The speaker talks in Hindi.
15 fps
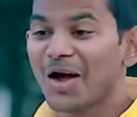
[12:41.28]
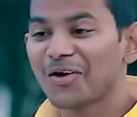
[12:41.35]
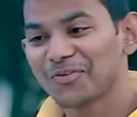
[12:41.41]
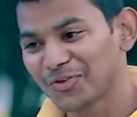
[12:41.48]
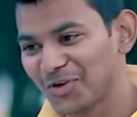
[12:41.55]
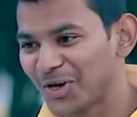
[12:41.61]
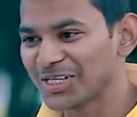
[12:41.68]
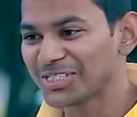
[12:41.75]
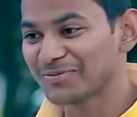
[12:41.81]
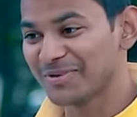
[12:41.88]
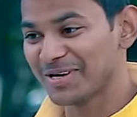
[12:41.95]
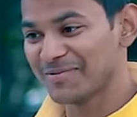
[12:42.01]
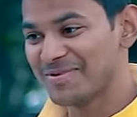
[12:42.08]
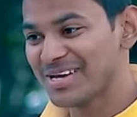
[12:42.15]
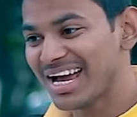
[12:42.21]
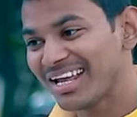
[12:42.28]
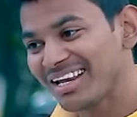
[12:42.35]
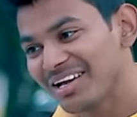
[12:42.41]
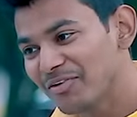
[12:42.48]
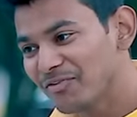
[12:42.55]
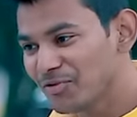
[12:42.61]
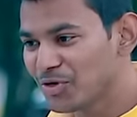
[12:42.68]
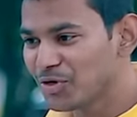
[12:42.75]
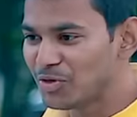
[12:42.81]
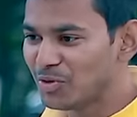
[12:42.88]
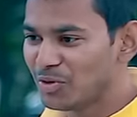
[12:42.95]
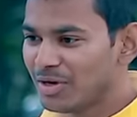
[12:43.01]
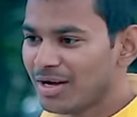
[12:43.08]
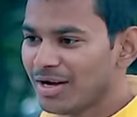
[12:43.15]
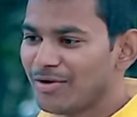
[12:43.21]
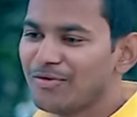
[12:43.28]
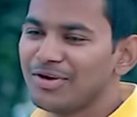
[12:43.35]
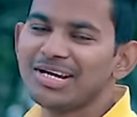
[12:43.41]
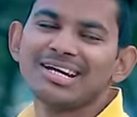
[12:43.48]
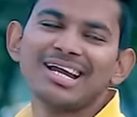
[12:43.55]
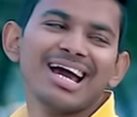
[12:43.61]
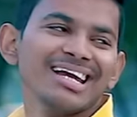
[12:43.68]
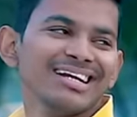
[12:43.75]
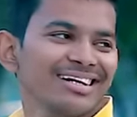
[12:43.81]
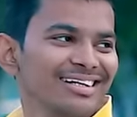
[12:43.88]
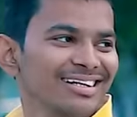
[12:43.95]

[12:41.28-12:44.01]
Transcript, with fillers: ऑफ कोर्स बेबी आई लव यू विद नाइन